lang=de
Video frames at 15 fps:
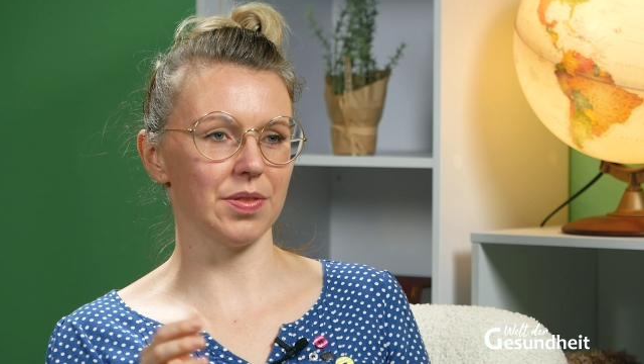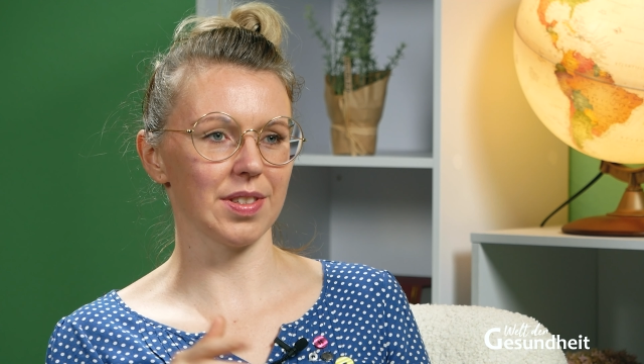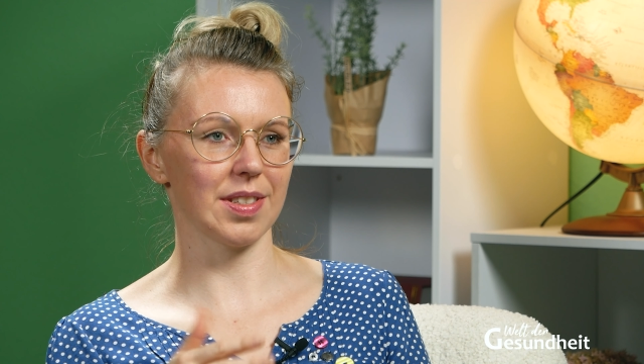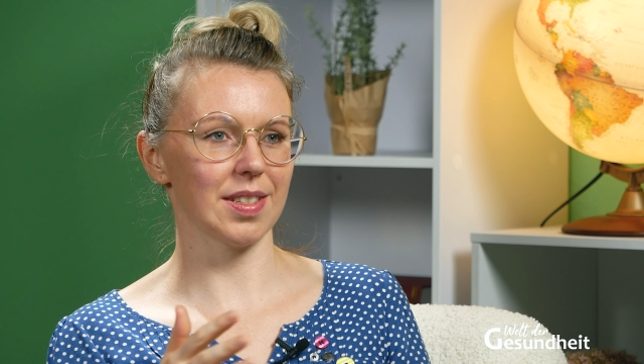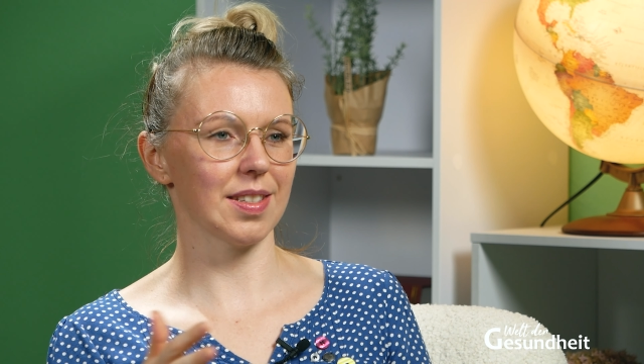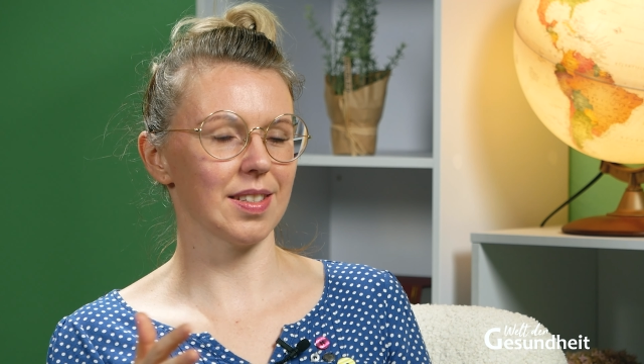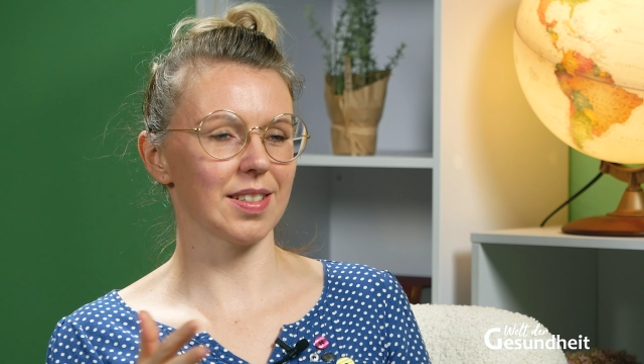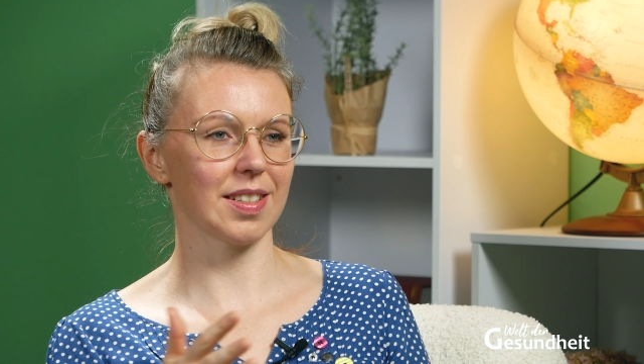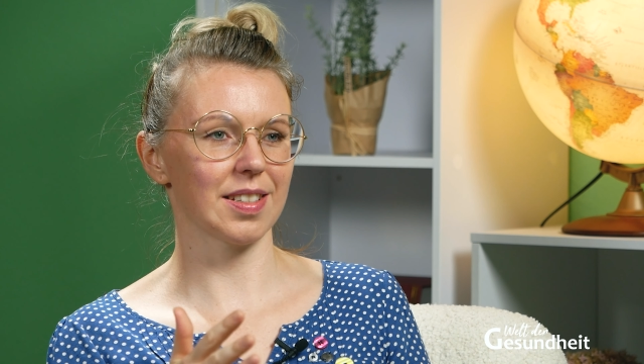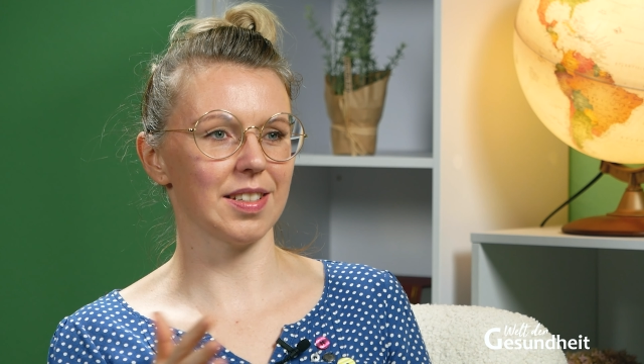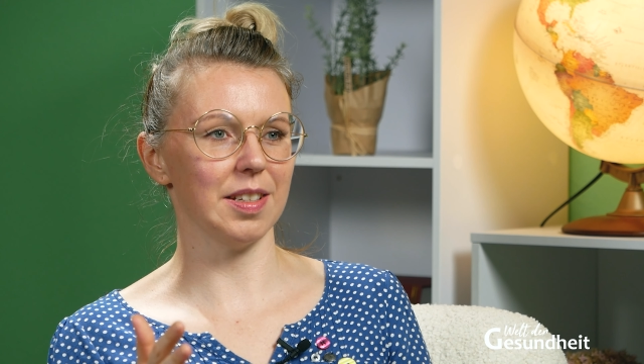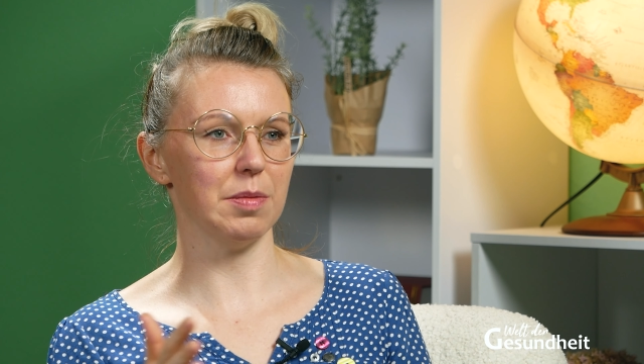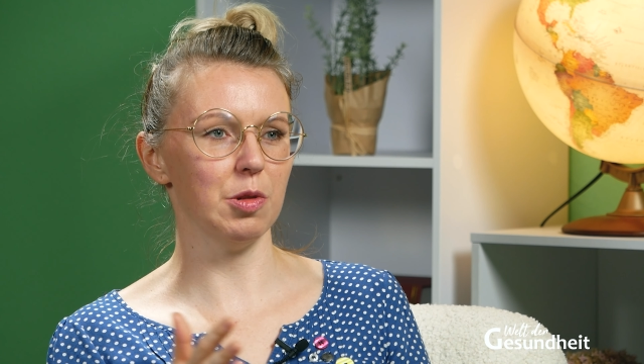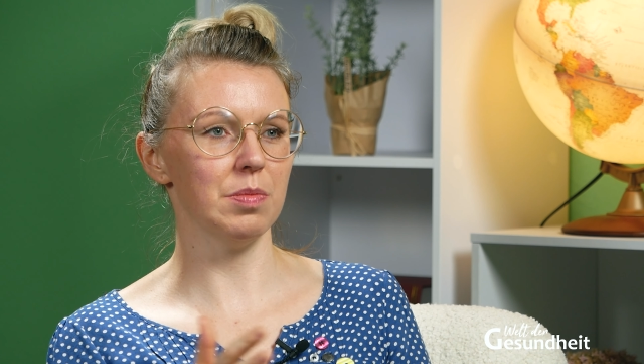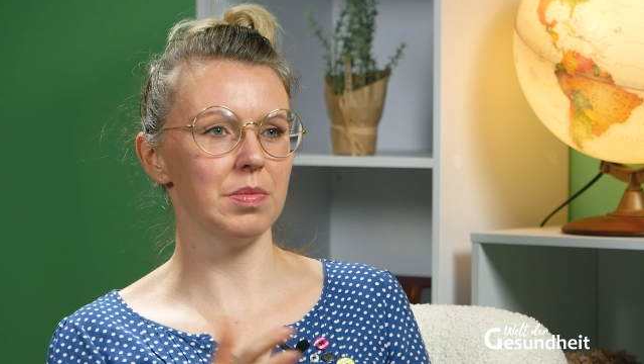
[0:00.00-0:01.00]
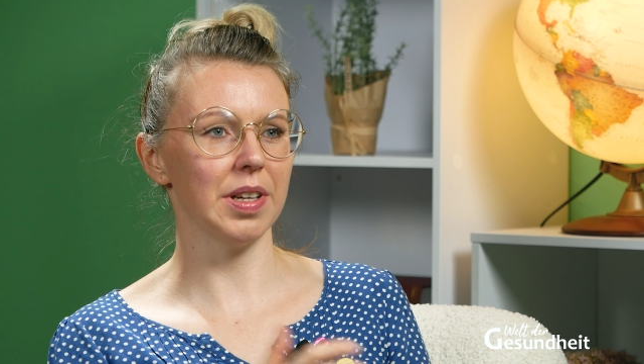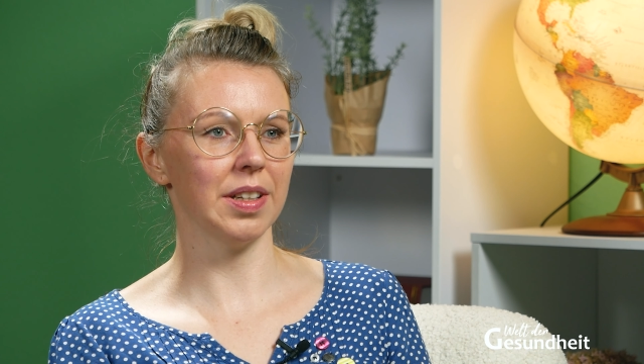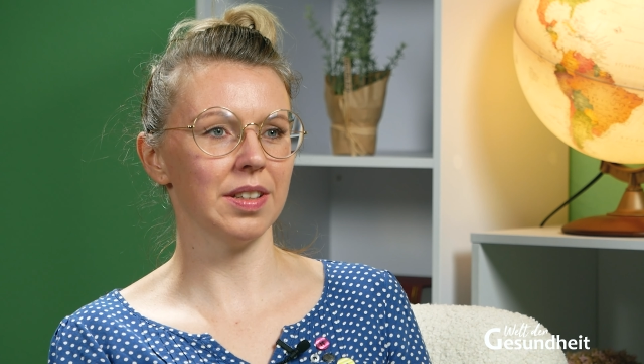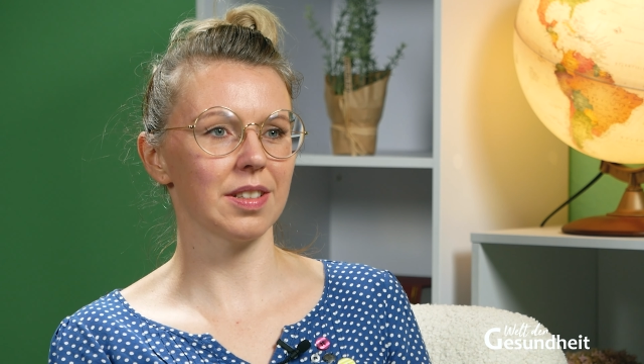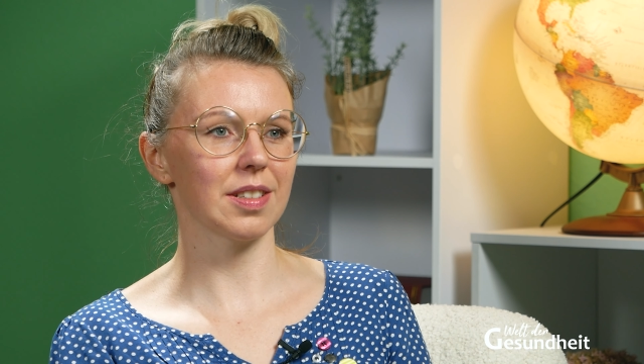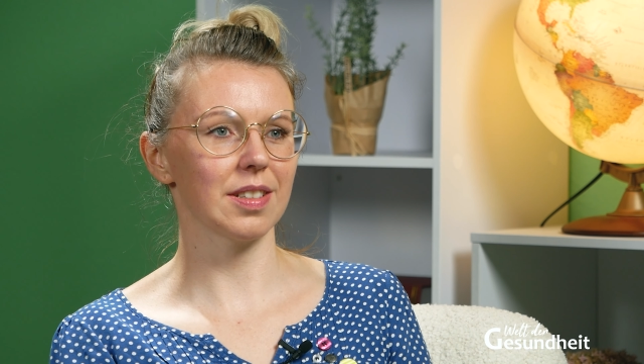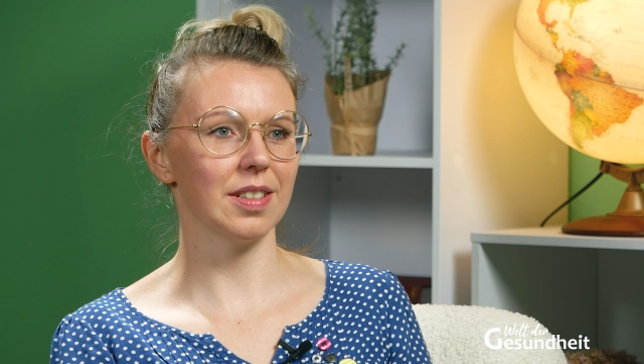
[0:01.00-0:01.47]
Was ist in dem
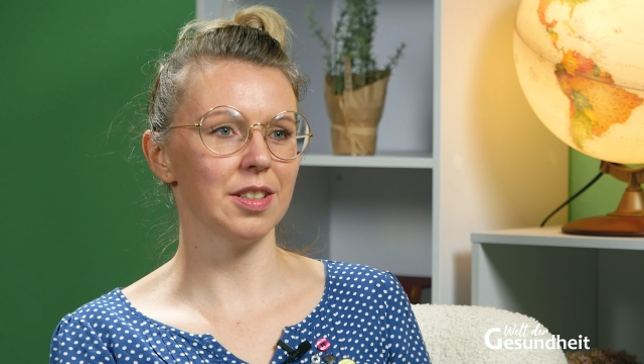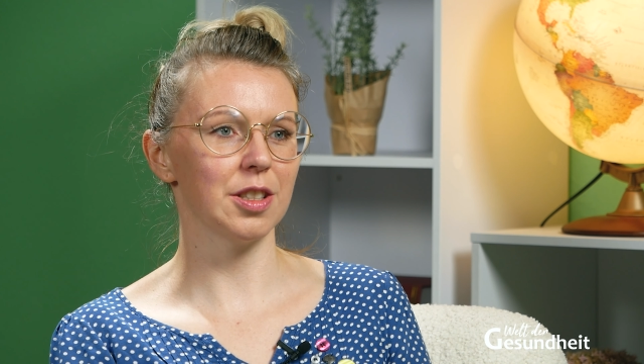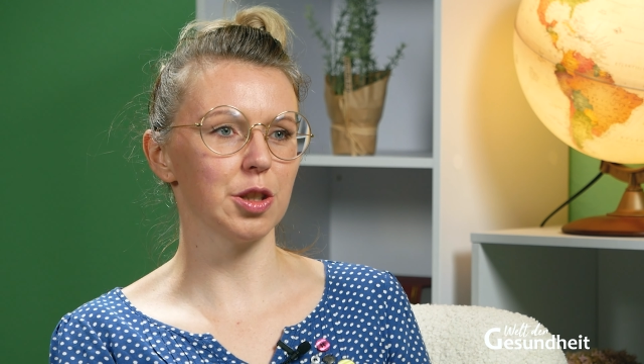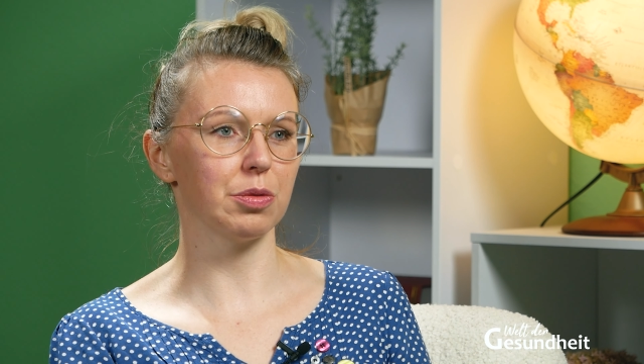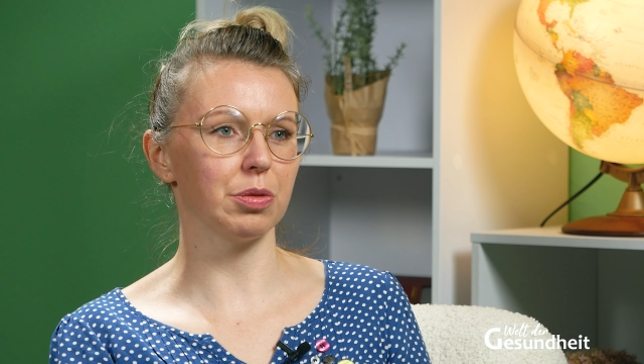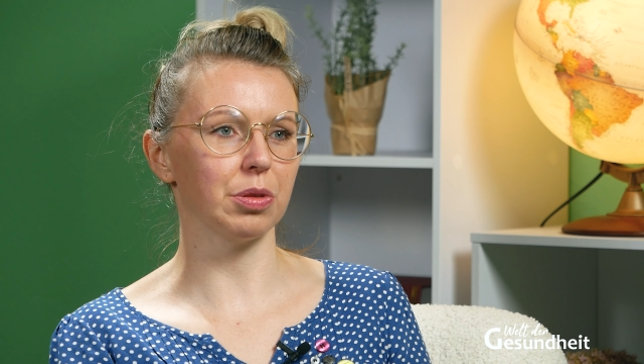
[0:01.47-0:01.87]
Moment in dir